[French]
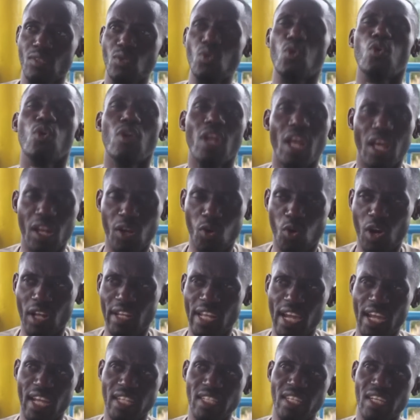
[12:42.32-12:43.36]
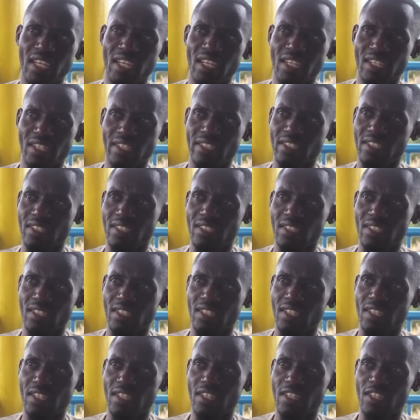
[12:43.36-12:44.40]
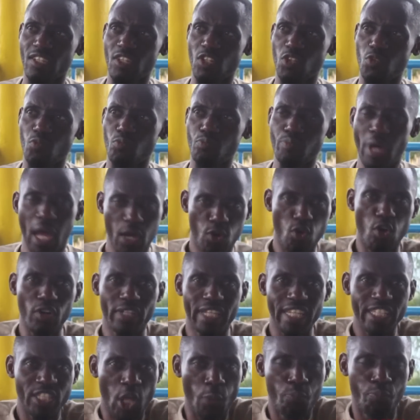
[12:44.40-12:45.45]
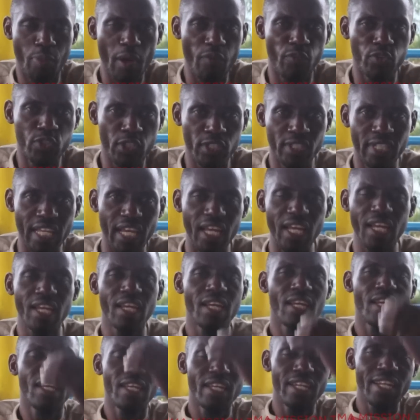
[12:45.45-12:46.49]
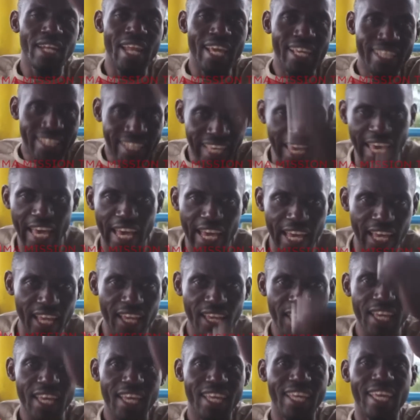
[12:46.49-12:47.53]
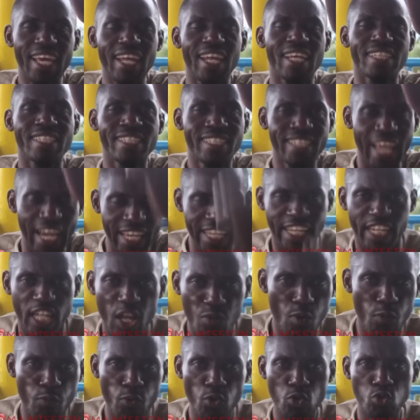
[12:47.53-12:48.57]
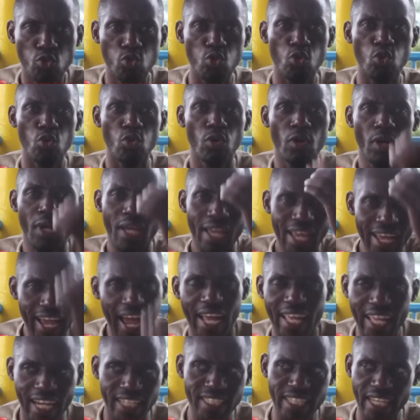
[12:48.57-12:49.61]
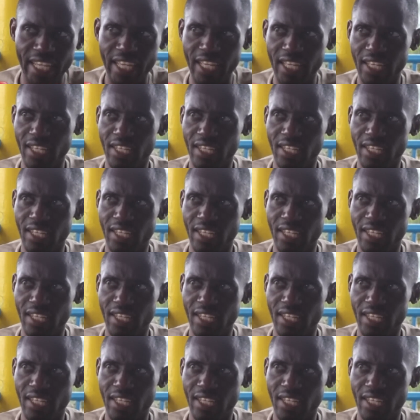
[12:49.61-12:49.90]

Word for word: Où le Rwanda gagnait des guerres. Par contre, je peux vous citer les guerres que les Zaïdes de Mobutu a gagnées.